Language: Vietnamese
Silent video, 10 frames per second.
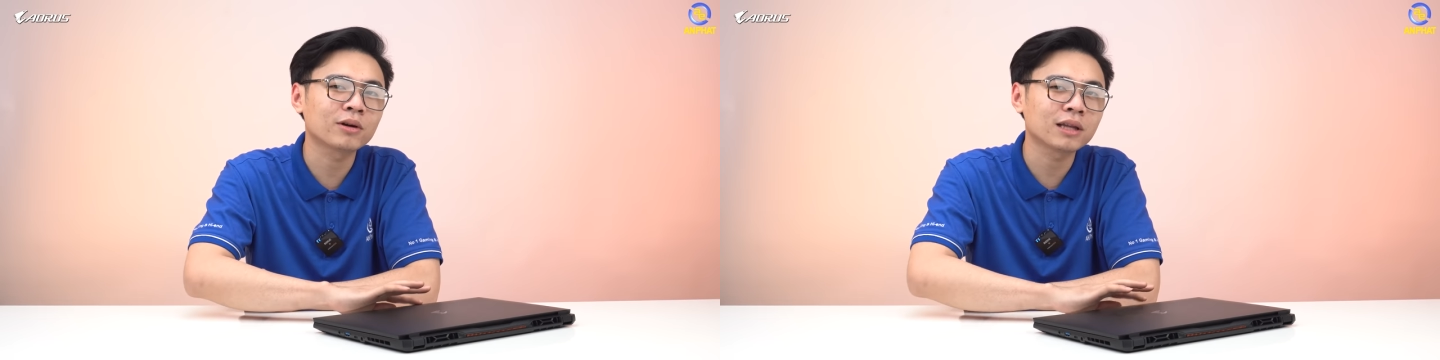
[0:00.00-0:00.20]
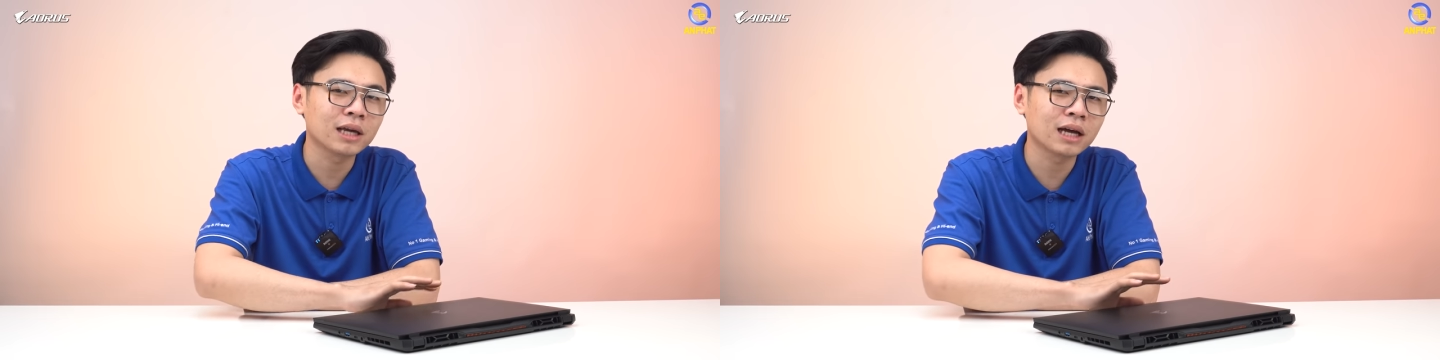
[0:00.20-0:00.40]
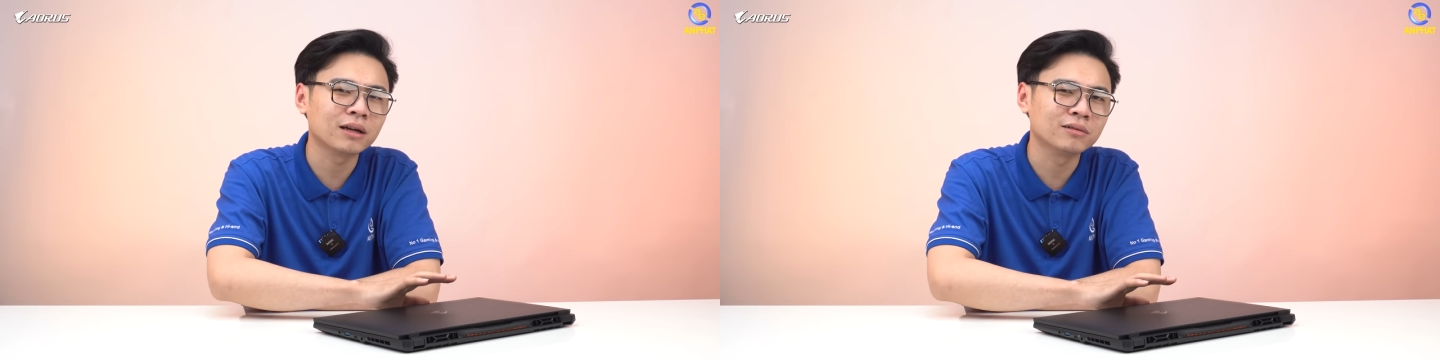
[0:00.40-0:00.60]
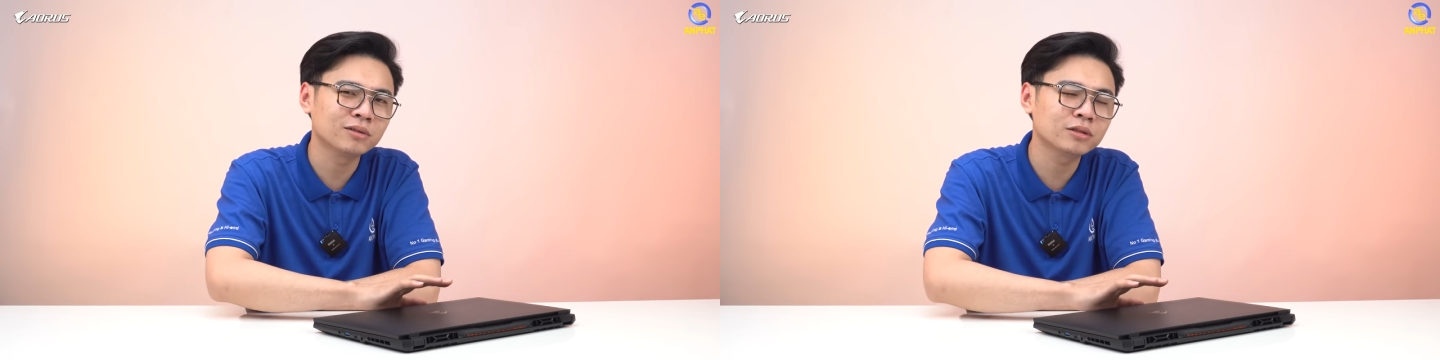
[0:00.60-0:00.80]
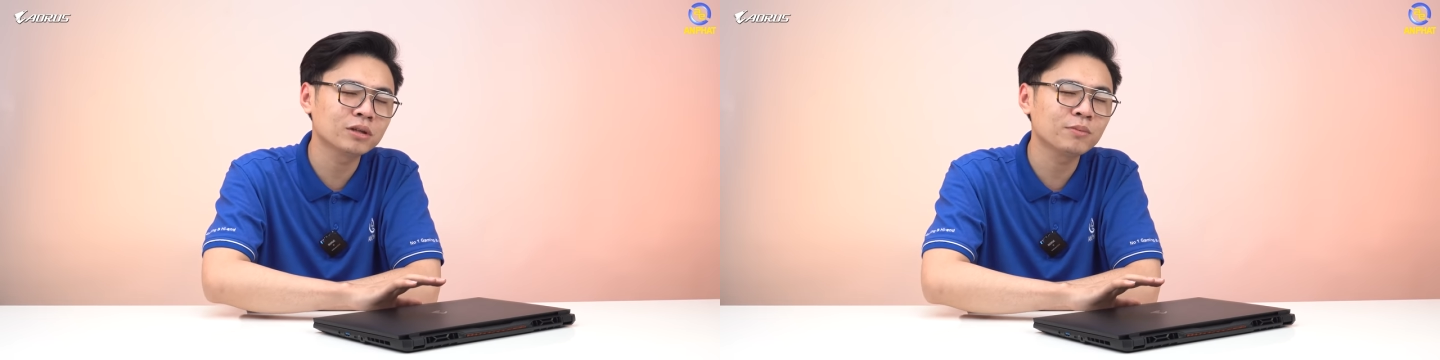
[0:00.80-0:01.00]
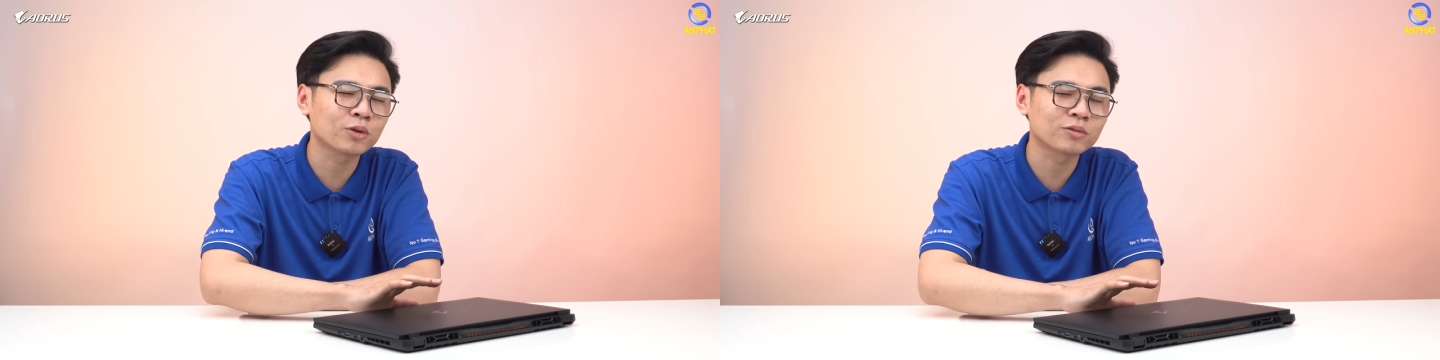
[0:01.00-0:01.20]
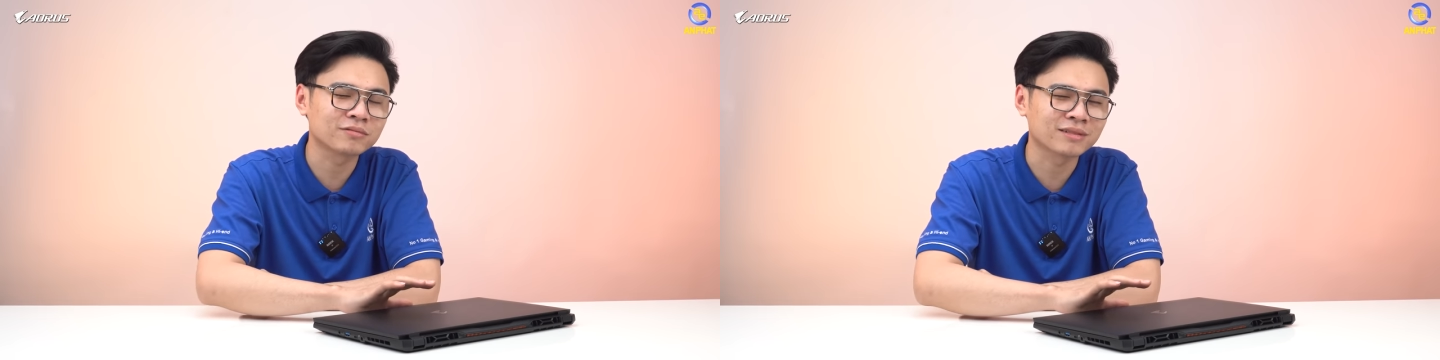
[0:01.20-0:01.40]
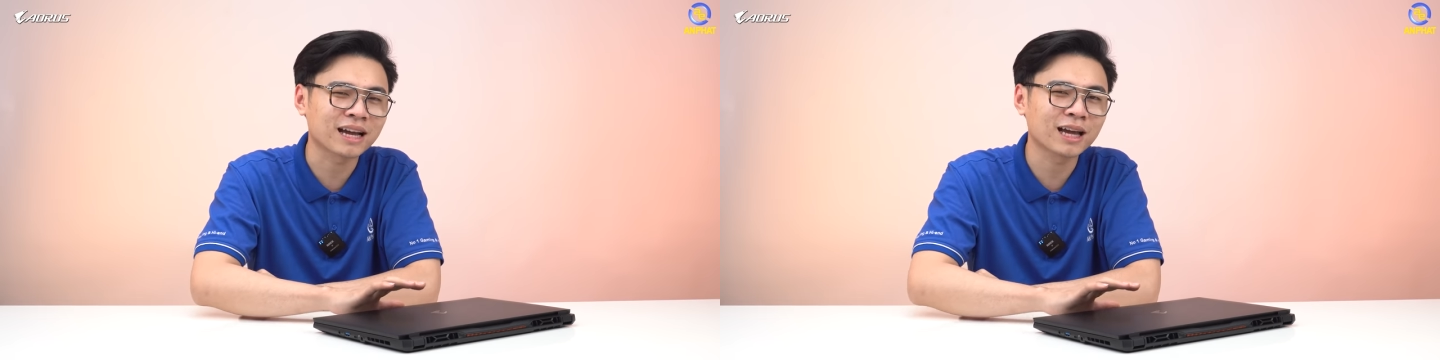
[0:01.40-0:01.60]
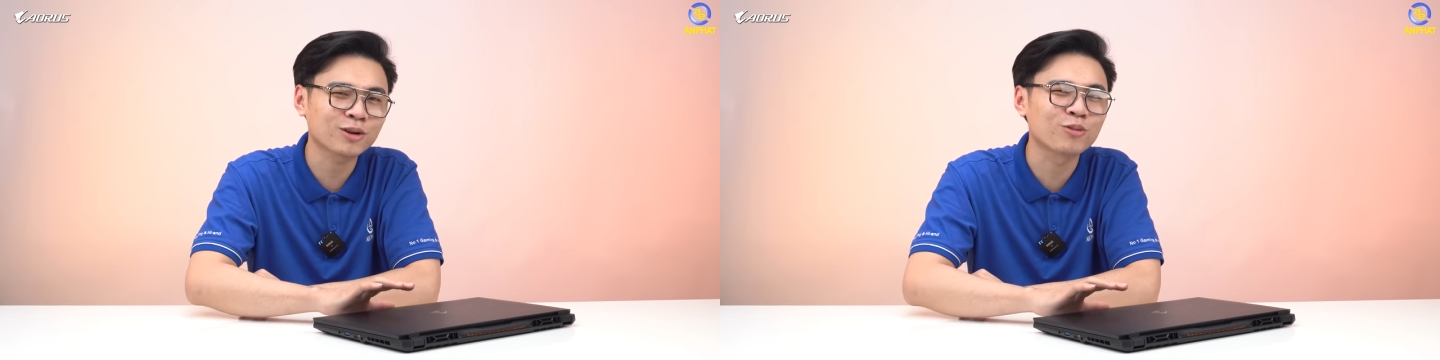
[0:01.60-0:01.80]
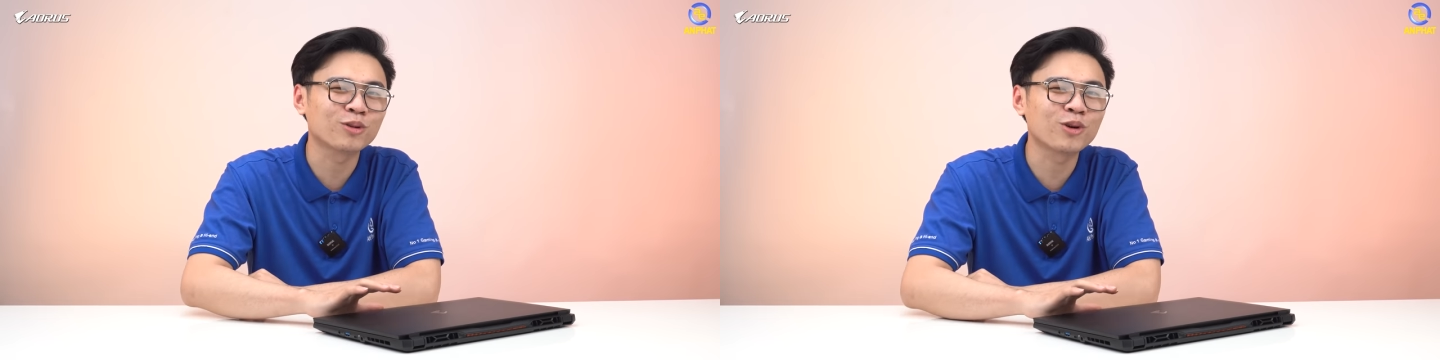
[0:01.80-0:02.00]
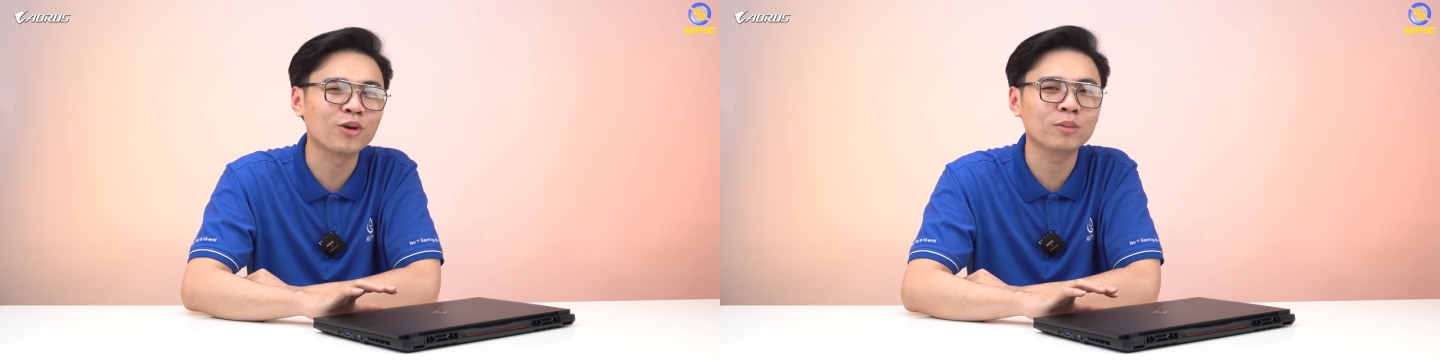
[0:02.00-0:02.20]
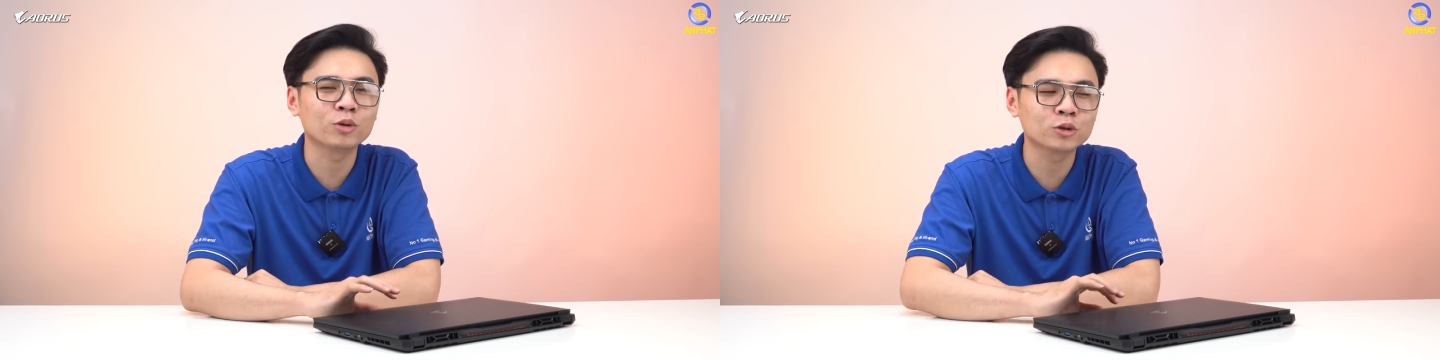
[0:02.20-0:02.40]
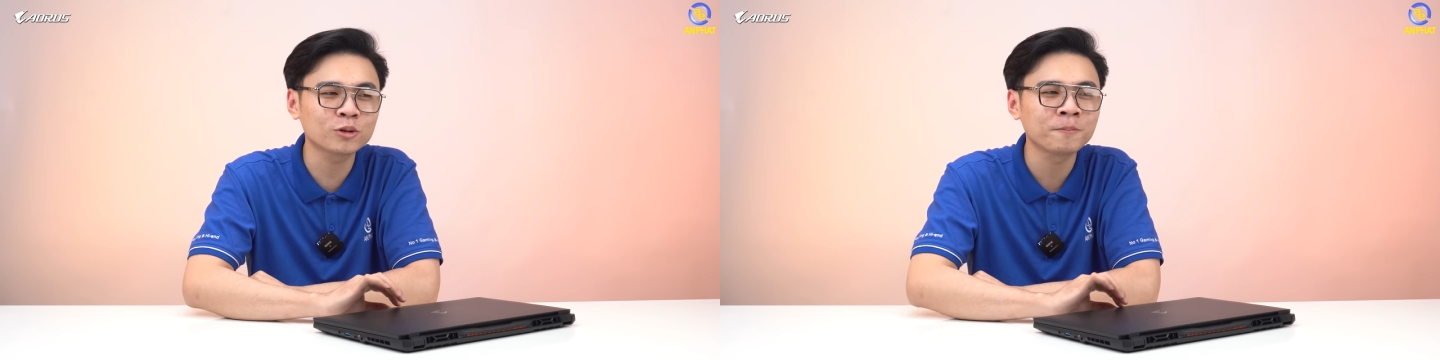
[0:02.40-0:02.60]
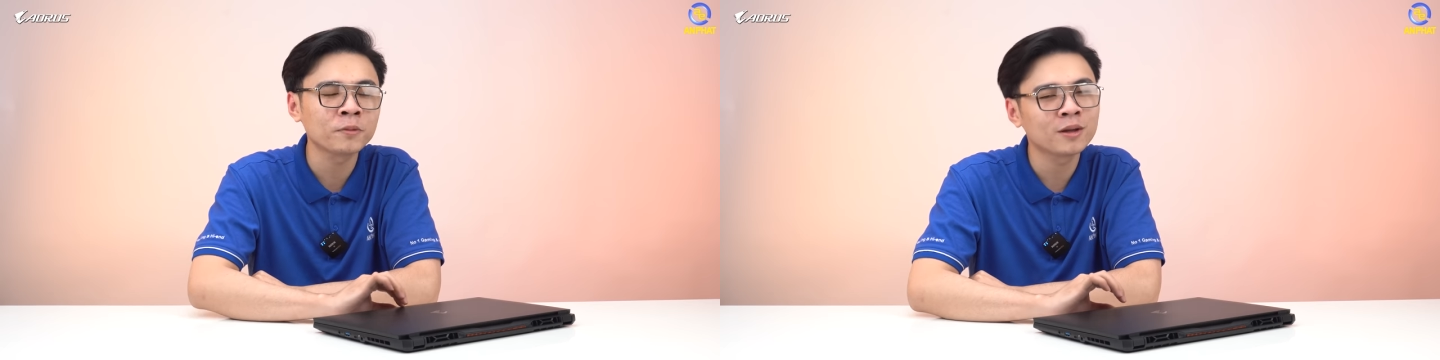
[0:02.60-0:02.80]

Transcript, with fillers: họ thấy là nó giống như một cái cục logo lên một chút.